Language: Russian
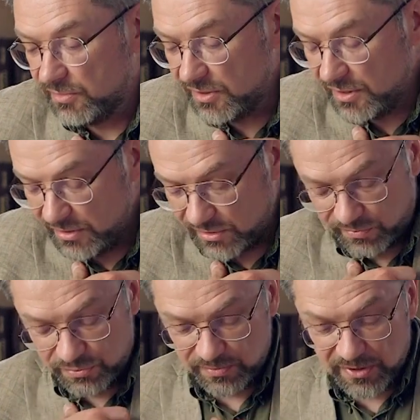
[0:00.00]
Меня
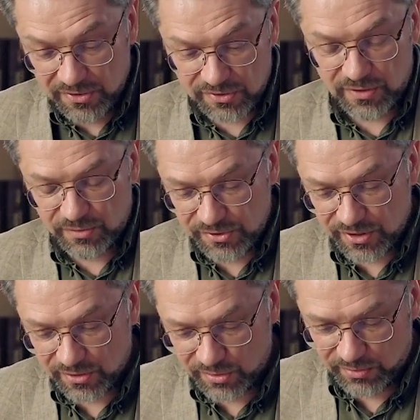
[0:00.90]
нет. В общем, я не знаю
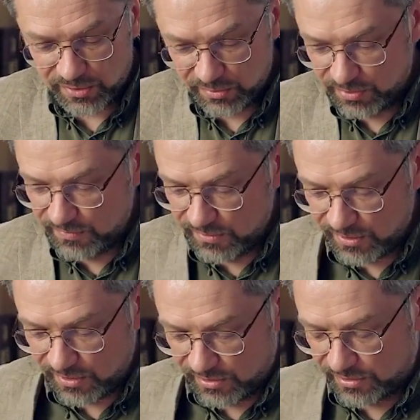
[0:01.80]
людей, которых бы оно
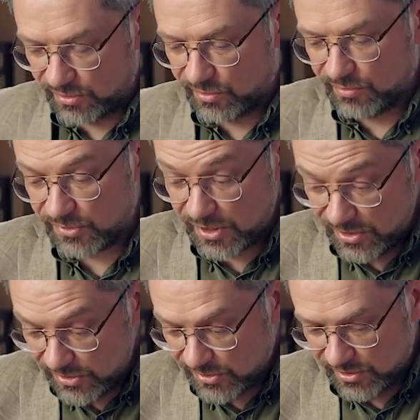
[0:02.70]
привлекало, Такое
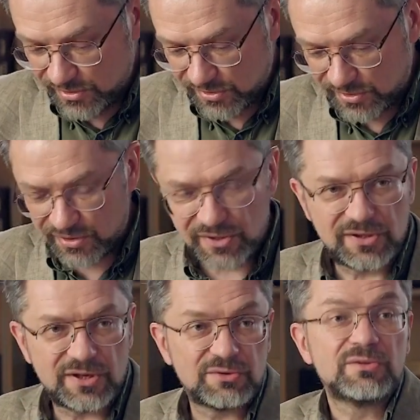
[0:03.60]
мазохистское несколько
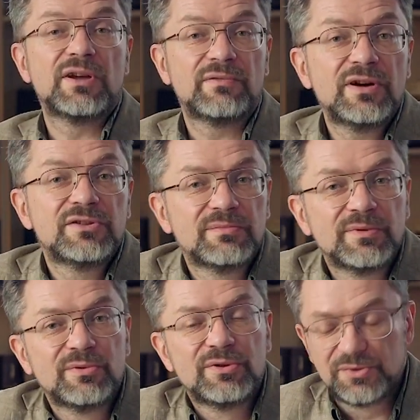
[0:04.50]
христианство. Давайте
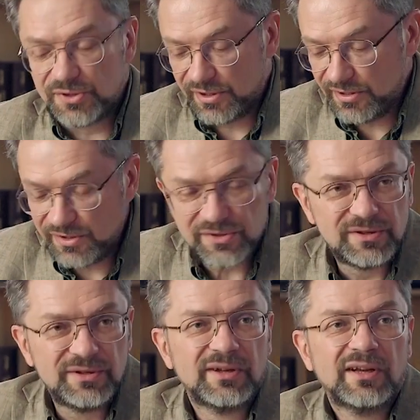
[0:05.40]
мы будем страдать
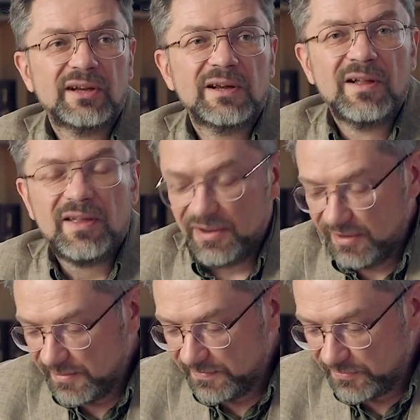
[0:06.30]
и,
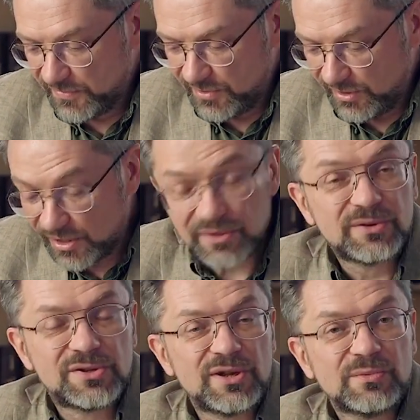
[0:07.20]
э, и
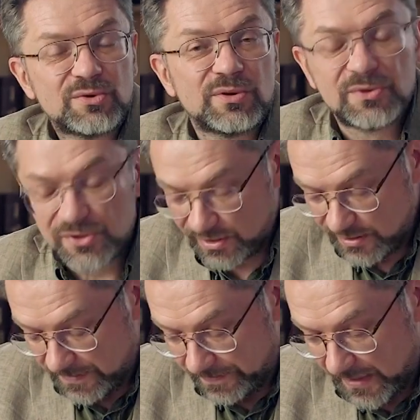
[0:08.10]
радоваться тому, что мы
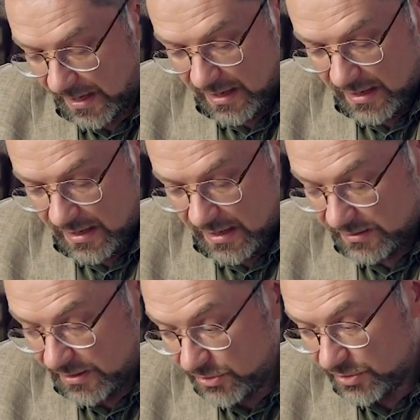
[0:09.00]
страдаем.
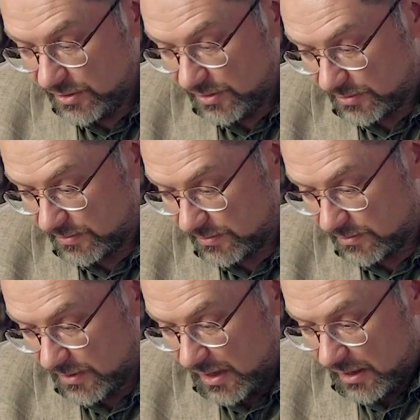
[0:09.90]
Конечно, нет.
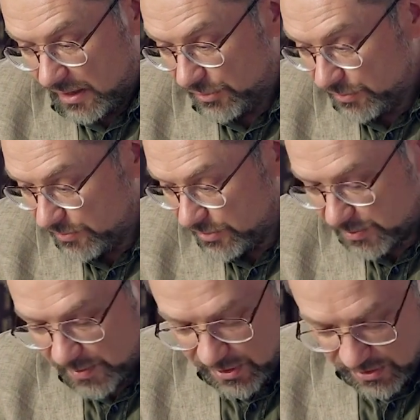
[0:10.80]
Но
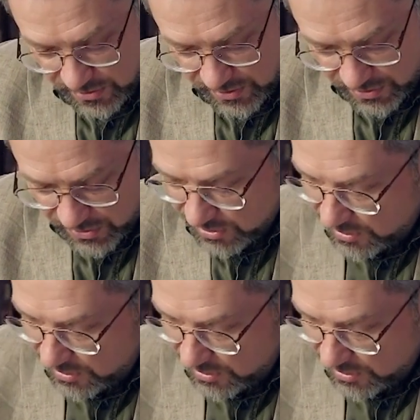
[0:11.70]
смотрите, это